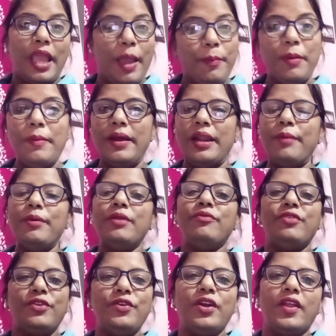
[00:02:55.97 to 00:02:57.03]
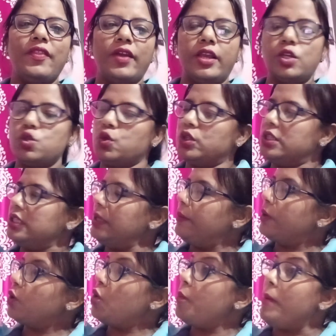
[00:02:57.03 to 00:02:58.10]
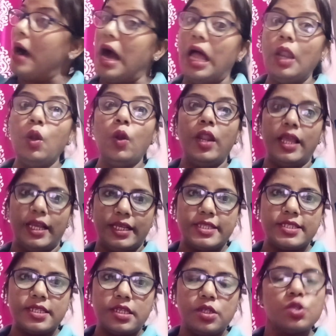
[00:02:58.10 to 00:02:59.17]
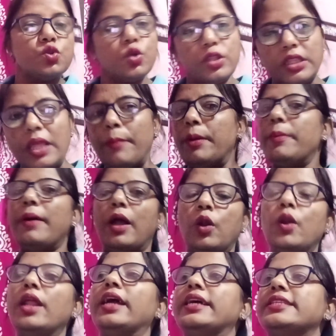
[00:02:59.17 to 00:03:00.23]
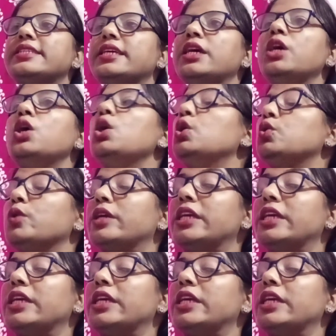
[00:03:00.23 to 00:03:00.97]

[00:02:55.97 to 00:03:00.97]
এপি ম্যাডামের ভিডিওটা দেখে সত্যি আমার খুব ভালো লেগেছে সত্যি আমার ভালো লেগেছে তো